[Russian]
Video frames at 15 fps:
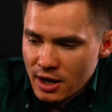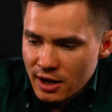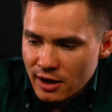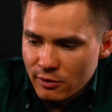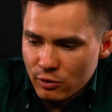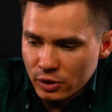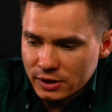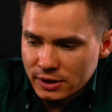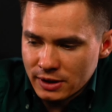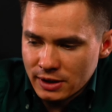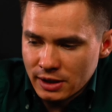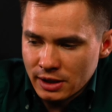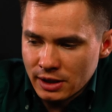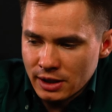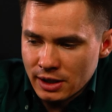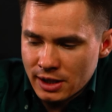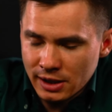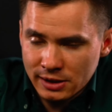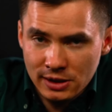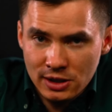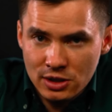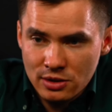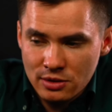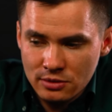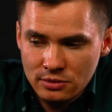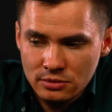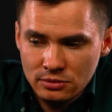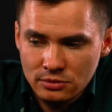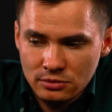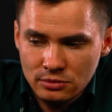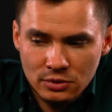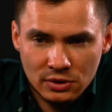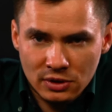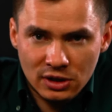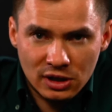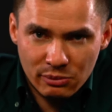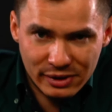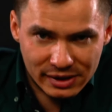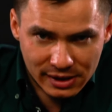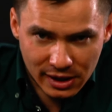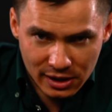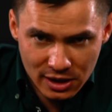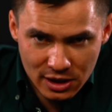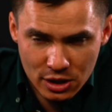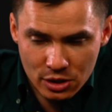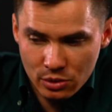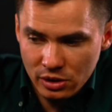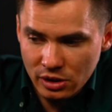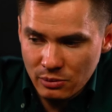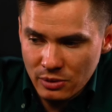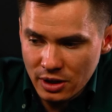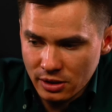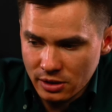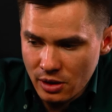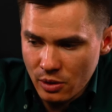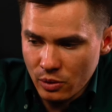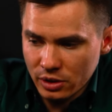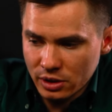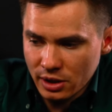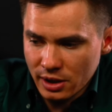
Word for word: Вот, а картридж, э, он не бесконечный, он имеет какой-то